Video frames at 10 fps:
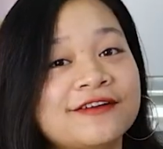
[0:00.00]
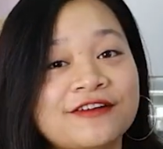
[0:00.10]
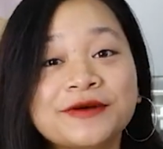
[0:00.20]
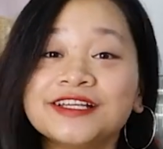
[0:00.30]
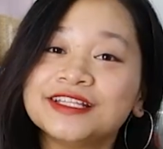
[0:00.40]

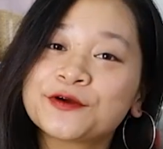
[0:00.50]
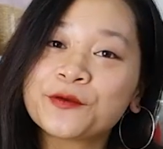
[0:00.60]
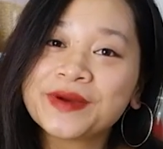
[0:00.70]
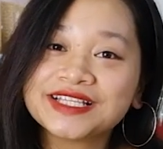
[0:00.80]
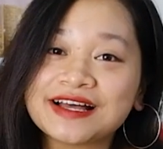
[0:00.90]
Và bây giờ thì
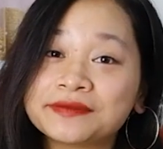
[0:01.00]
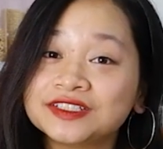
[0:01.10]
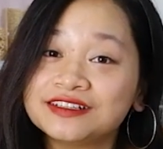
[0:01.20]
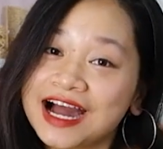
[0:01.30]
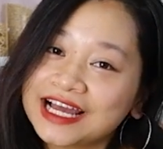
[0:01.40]
cùng mình sang
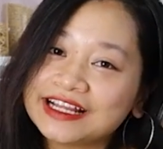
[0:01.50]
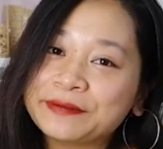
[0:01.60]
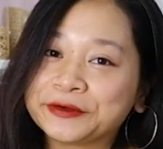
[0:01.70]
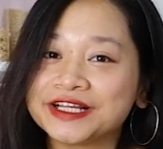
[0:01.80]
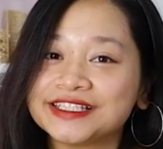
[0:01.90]
món thứ hai nhé.
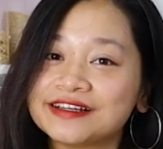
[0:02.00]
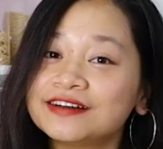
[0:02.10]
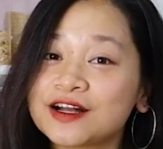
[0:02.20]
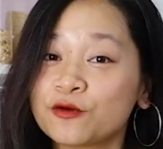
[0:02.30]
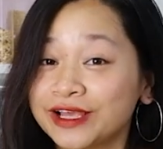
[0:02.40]
Món này sẽ
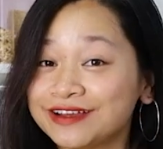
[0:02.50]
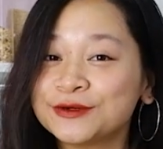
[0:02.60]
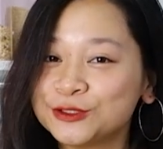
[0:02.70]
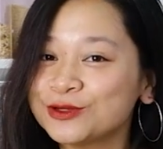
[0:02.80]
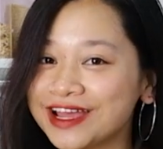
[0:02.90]
hơi cầu kỳ hơn
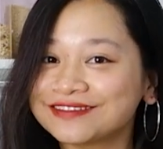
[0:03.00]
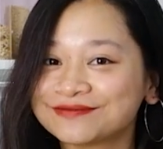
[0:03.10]
một chút đấy.